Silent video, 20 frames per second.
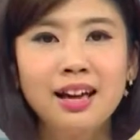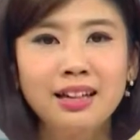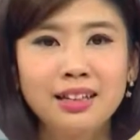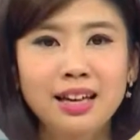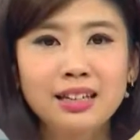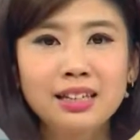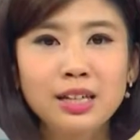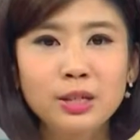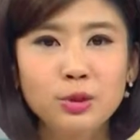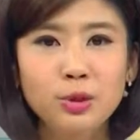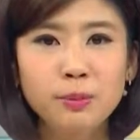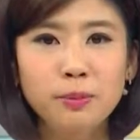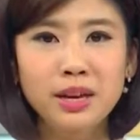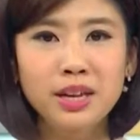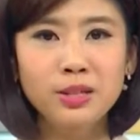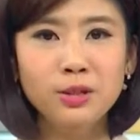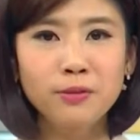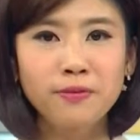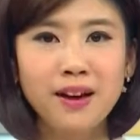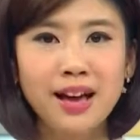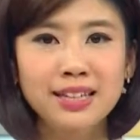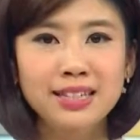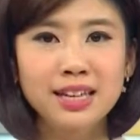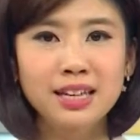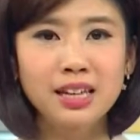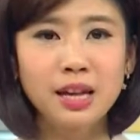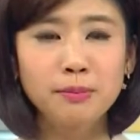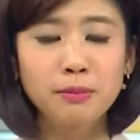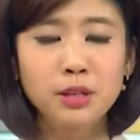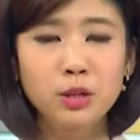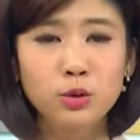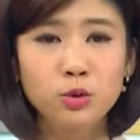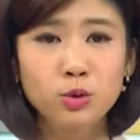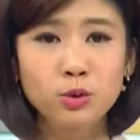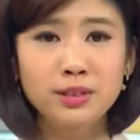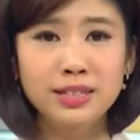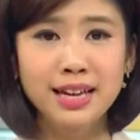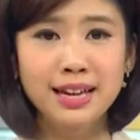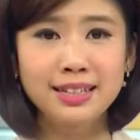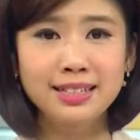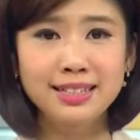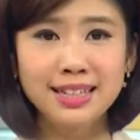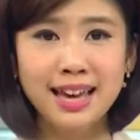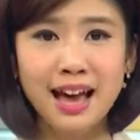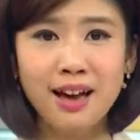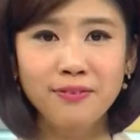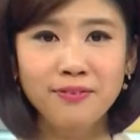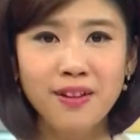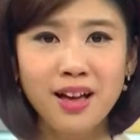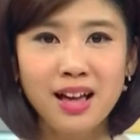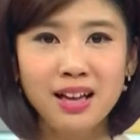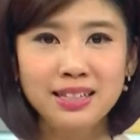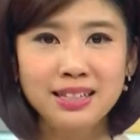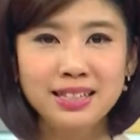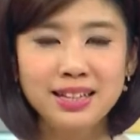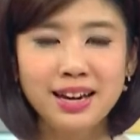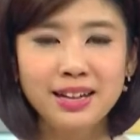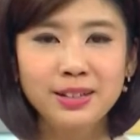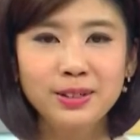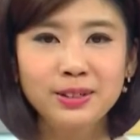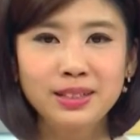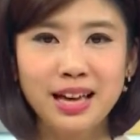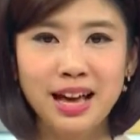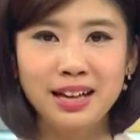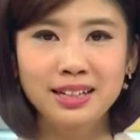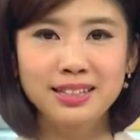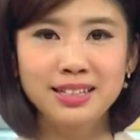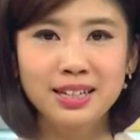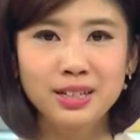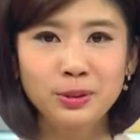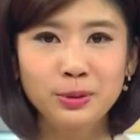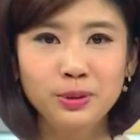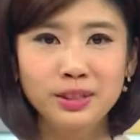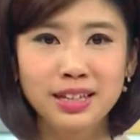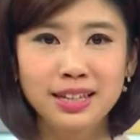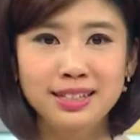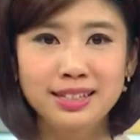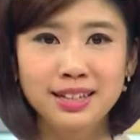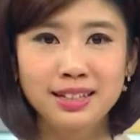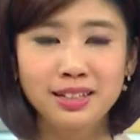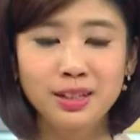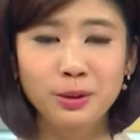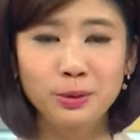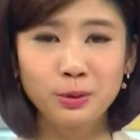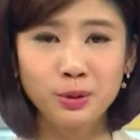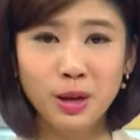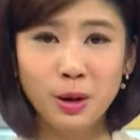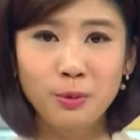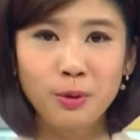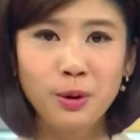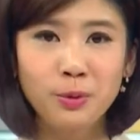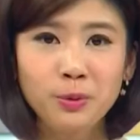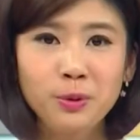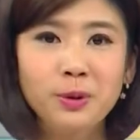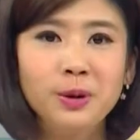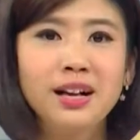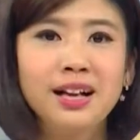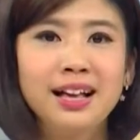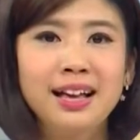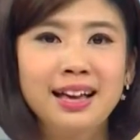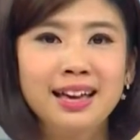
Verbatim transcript: 当地居民就发现他们的住宅下方竟然有两千多年前的古老文物。